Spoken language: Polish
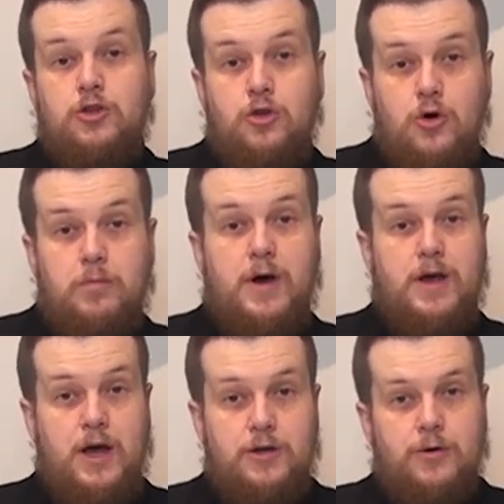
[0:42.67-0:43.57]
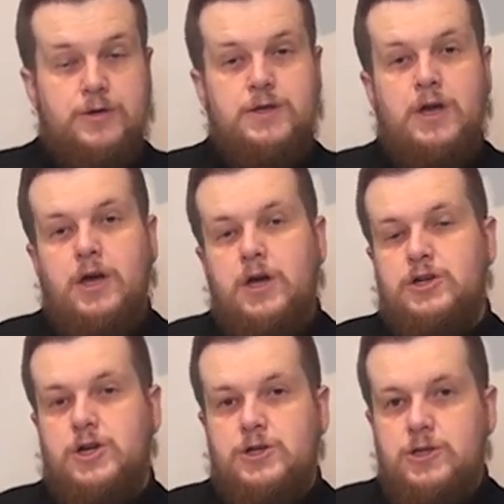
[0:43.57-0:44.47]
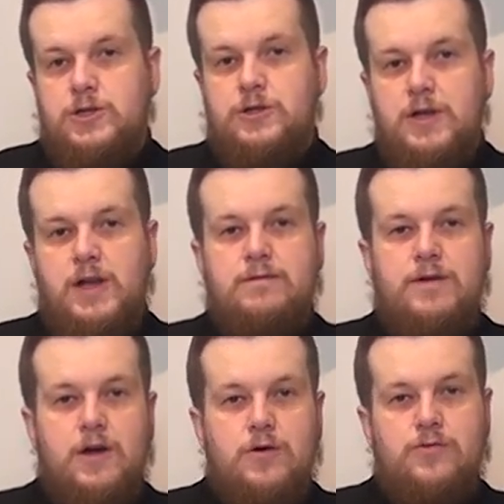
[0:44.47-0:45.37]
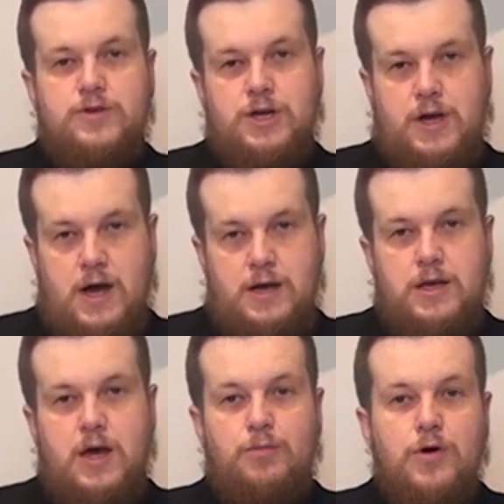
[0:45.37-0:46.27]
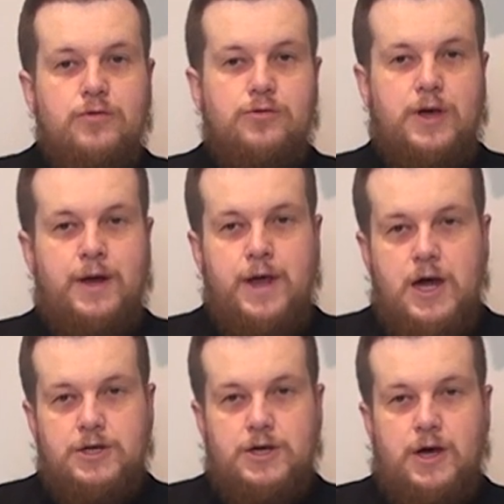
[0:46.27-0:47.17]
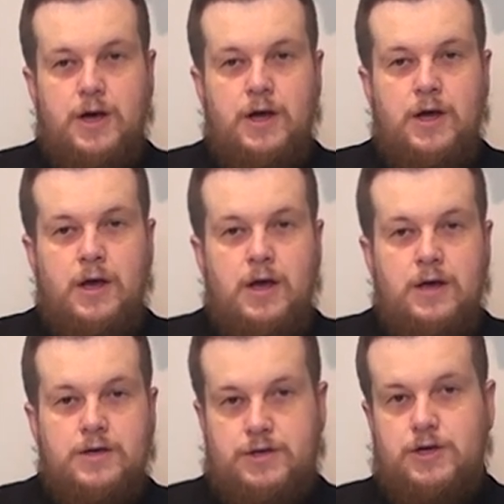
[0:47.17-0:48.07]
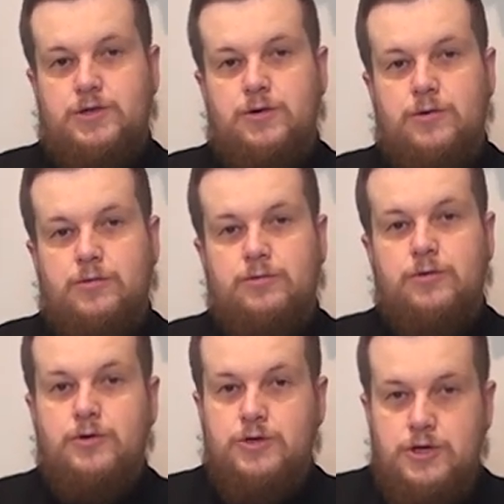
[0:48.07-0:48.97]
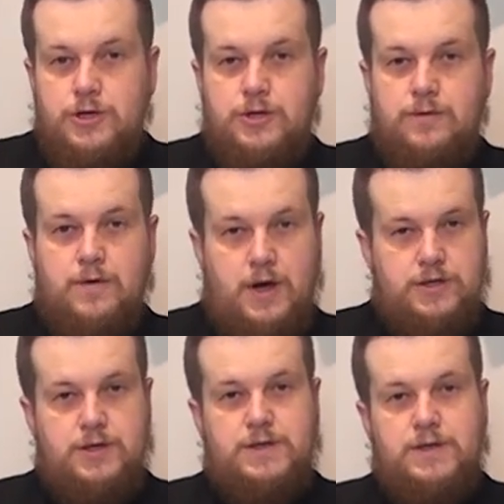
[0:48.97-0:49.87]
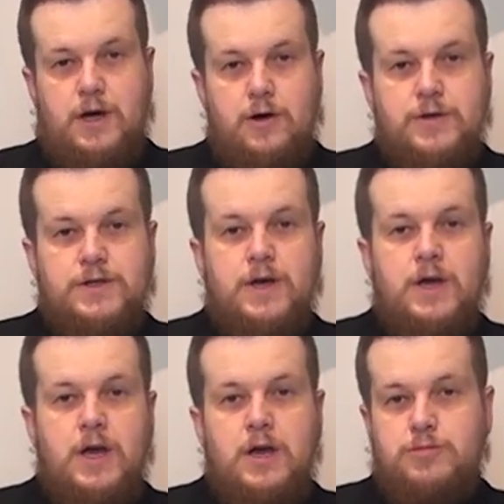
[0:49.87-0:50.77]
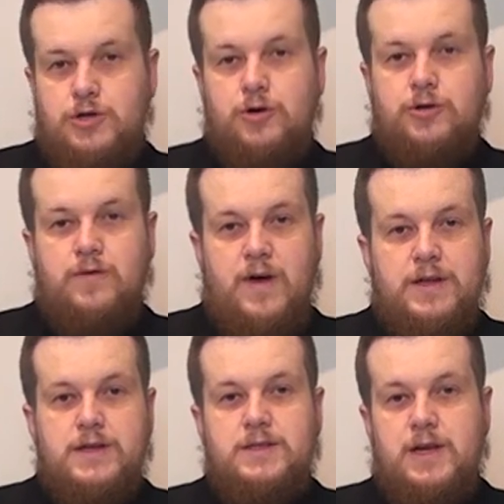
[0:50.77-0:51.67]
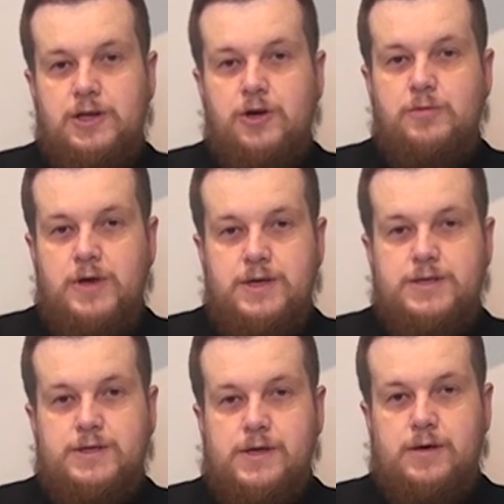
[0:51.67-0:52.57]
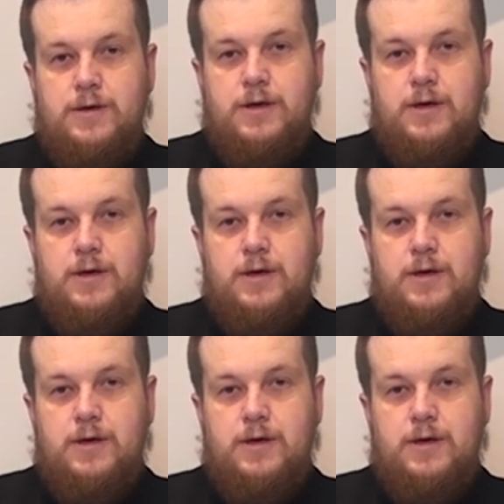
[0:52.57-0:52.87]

To paradoks, że Żydzi tyle wieków czekali na powrót Eliasza, zresztą do dziś w każdej synagodze przygotowane jest dla niego miejsce.